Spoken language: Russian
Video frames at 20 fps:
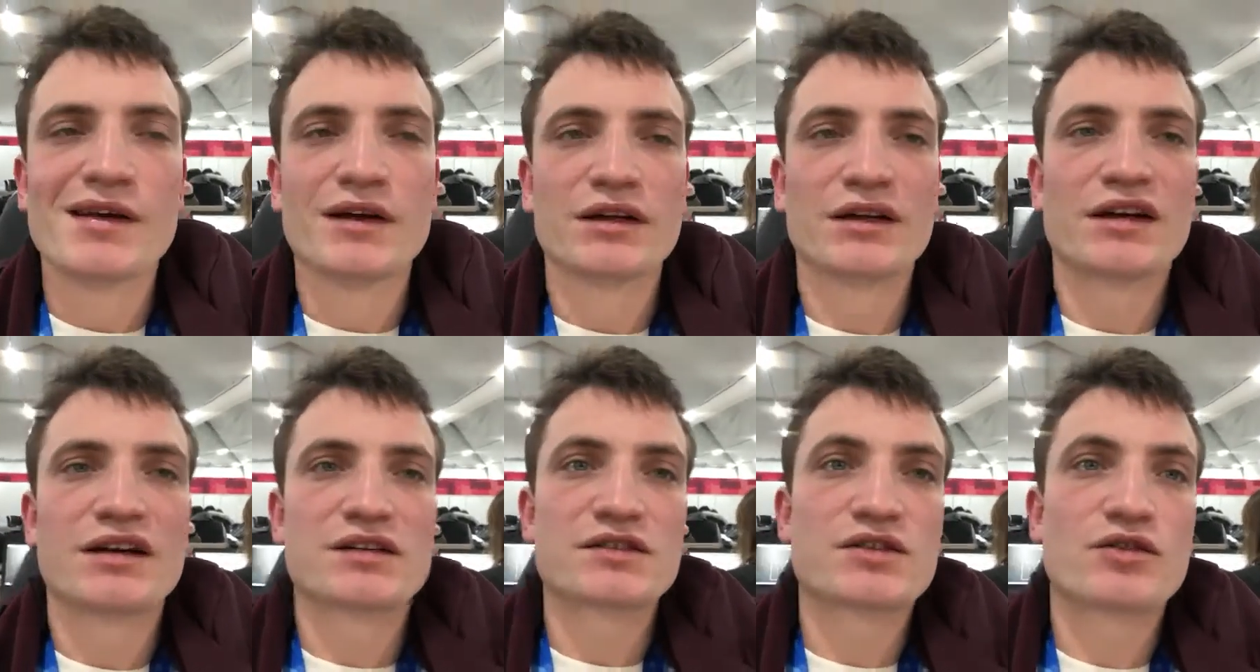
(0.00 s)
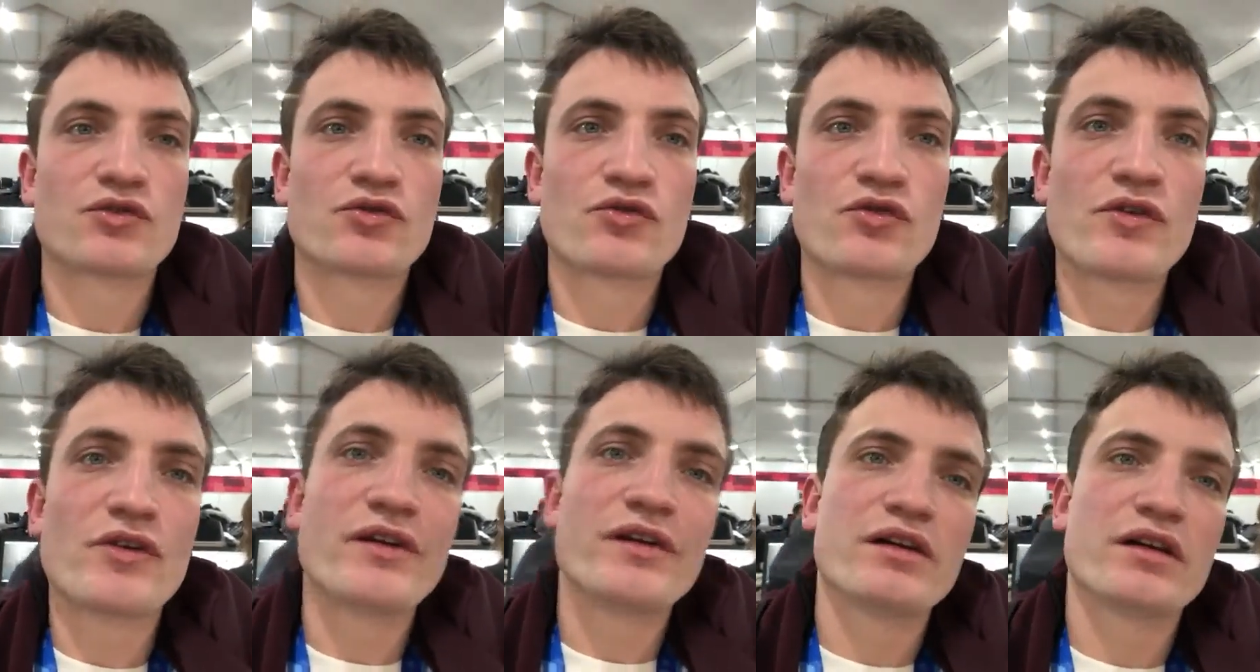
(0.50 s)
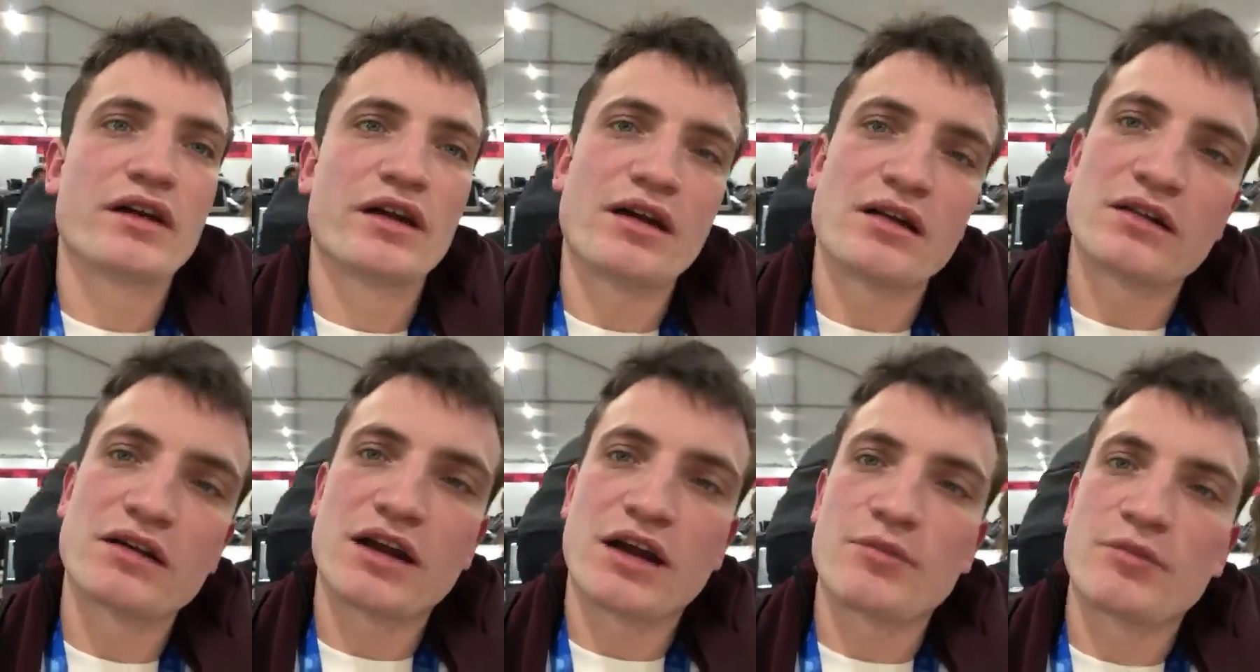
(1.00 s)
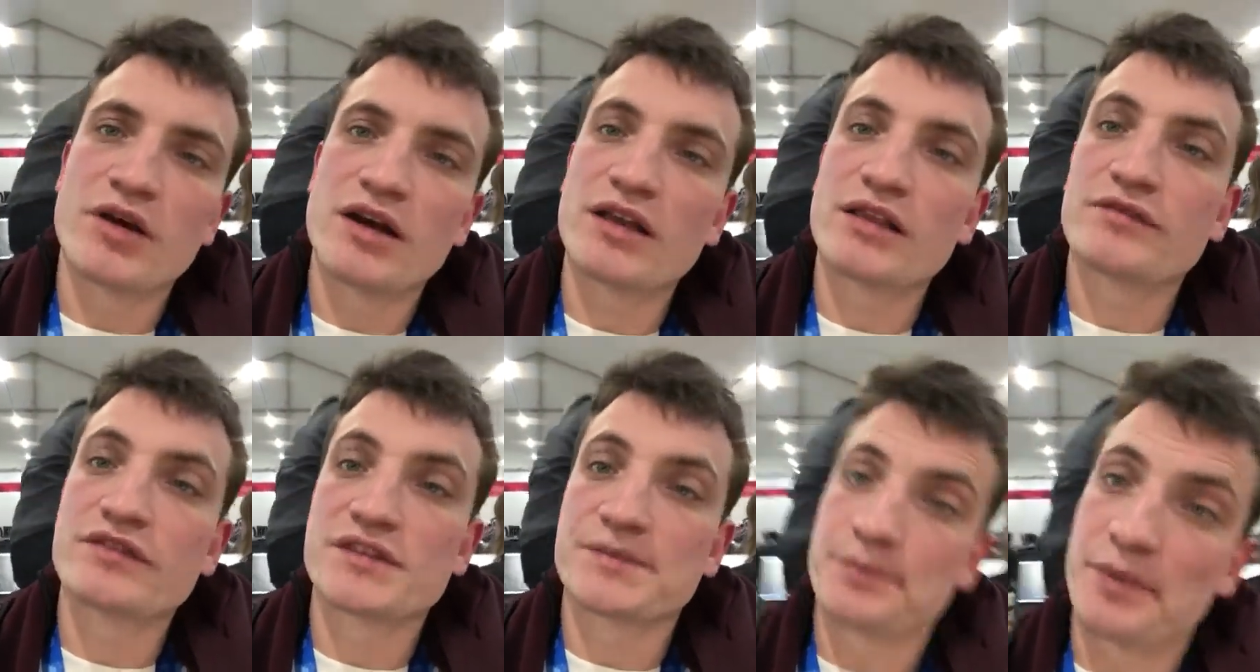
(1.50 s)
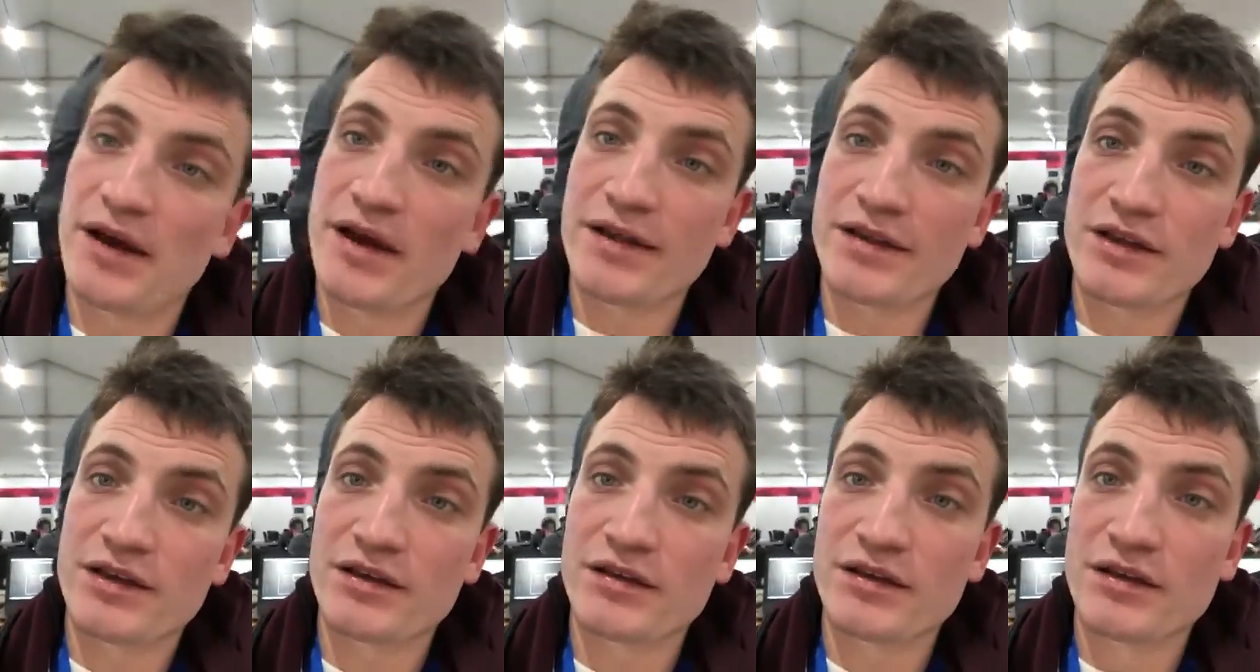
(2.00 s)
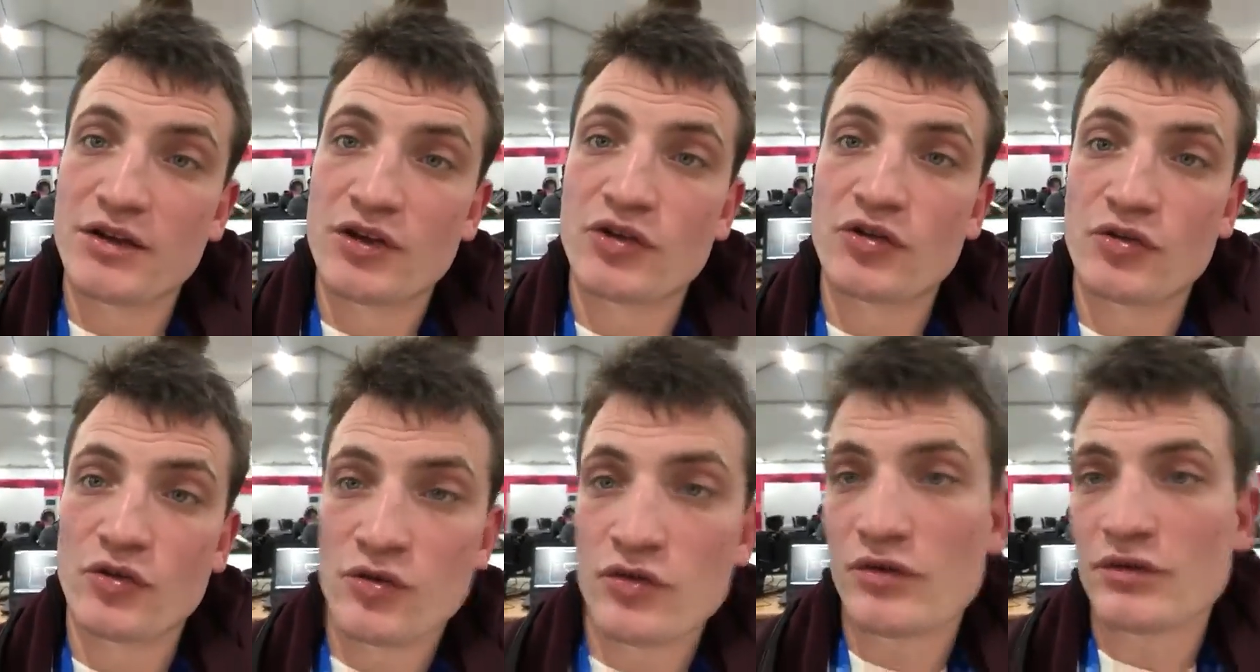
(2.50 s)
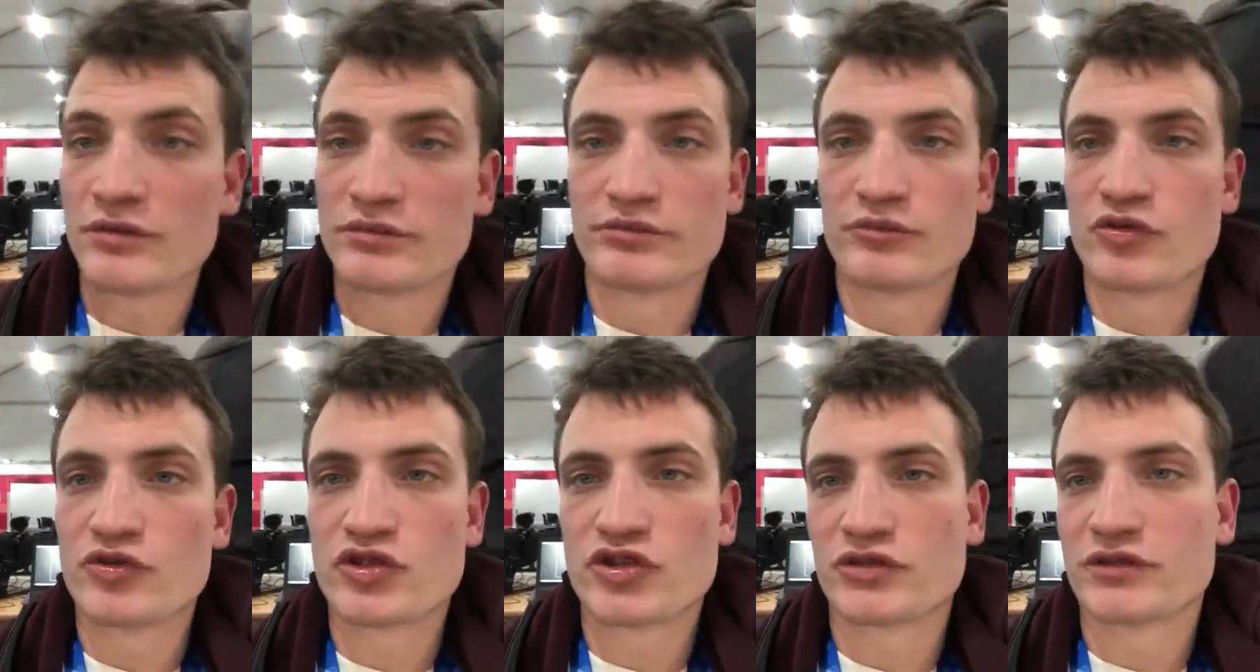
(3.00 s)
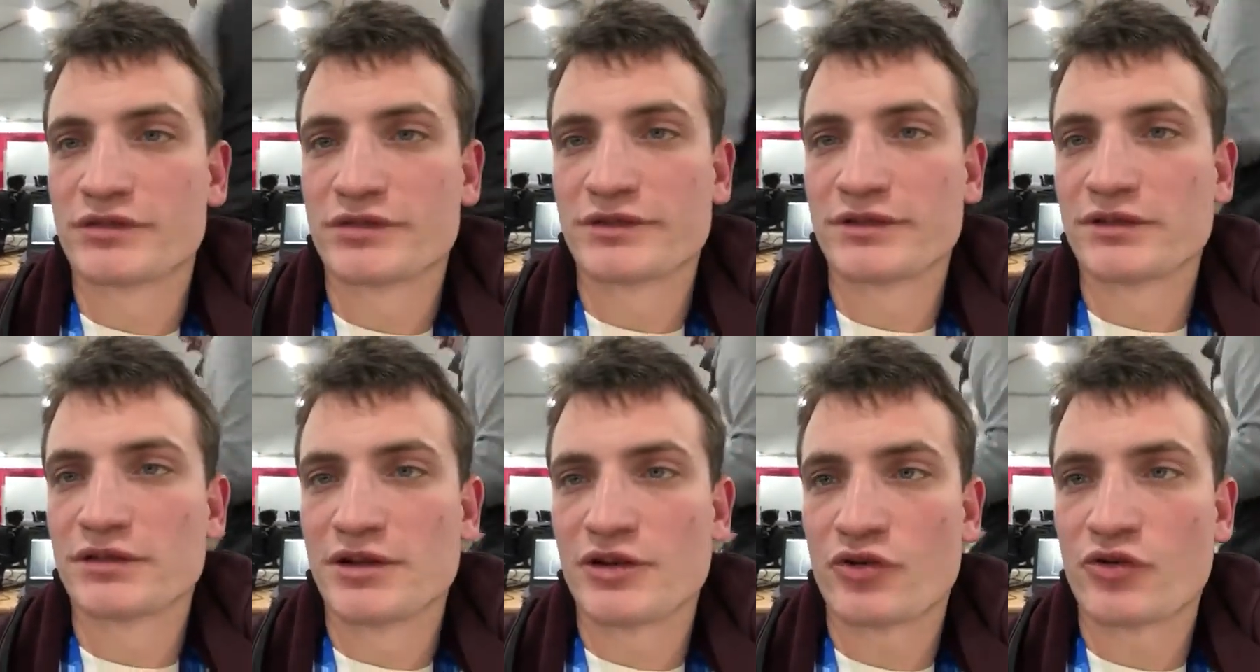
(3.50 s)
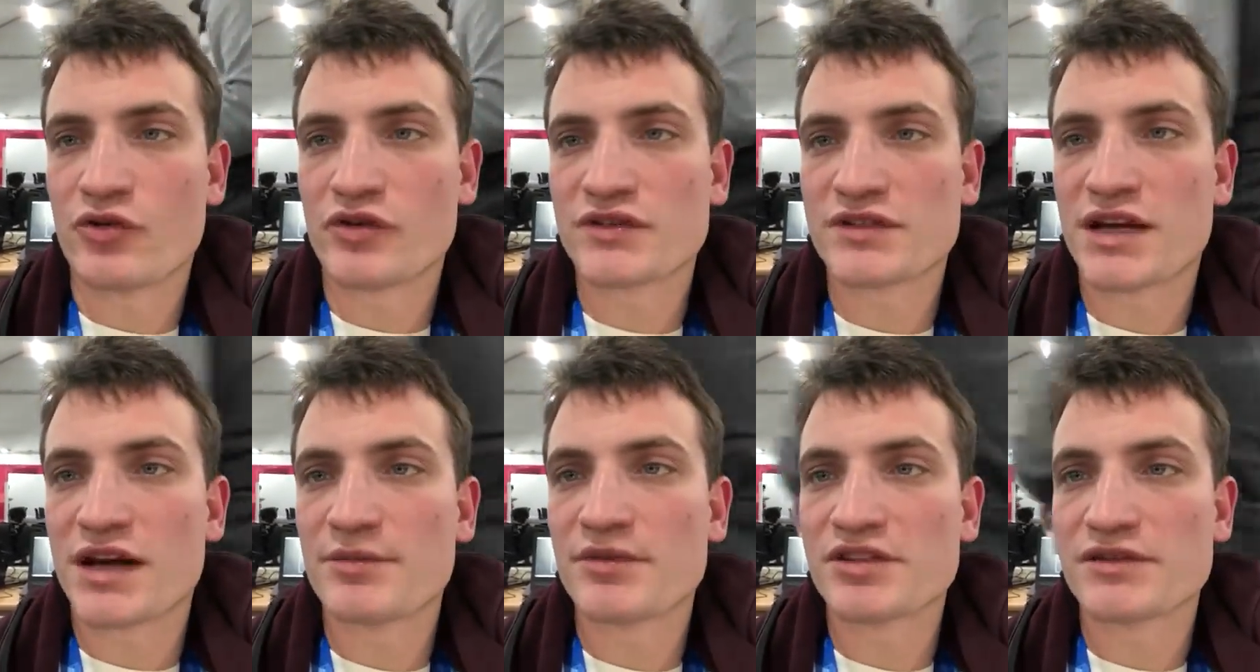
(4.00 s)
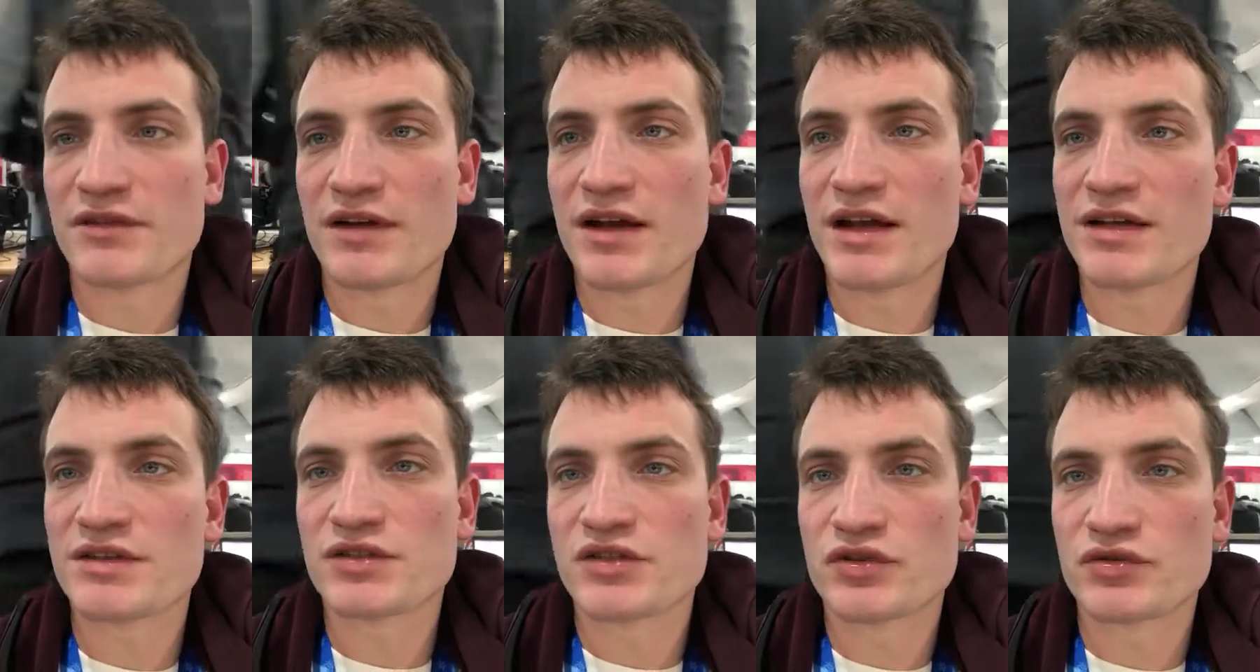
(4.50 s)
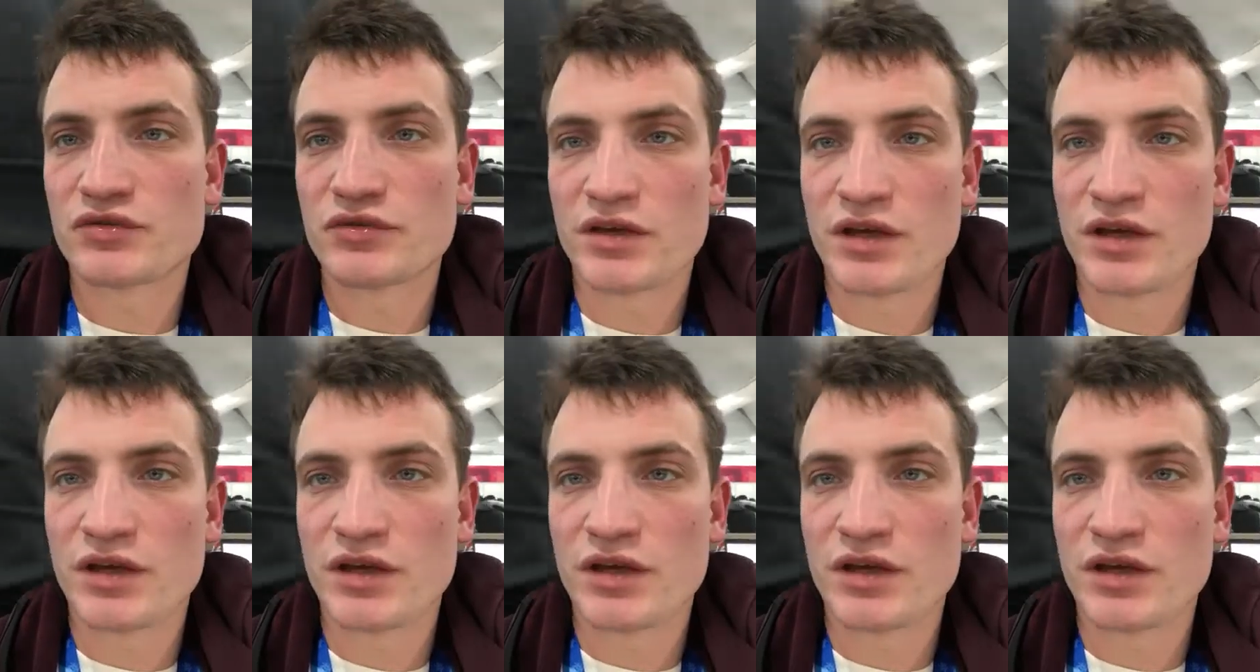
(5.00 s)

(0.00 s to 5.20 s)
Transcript: А, с другой, Реал хромает в Испании, но может э, легко разгромить Валенсию.